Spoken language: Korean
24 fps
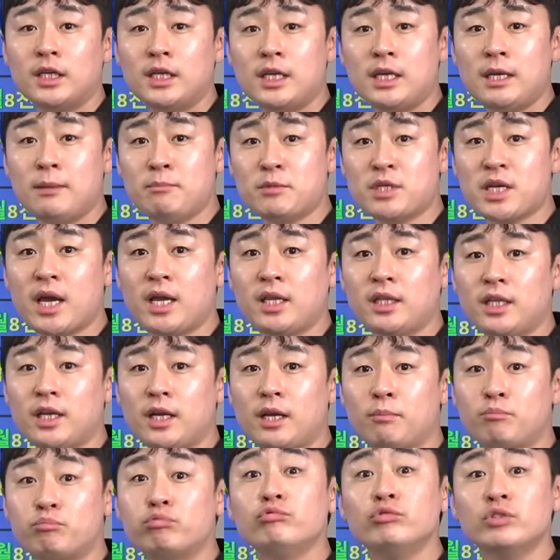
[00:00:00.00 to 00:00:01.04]

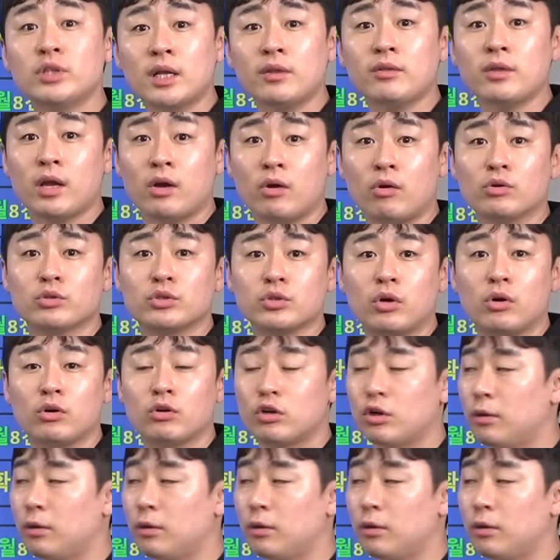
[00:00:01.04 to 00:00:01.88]
임차인들이 분산된 거죠.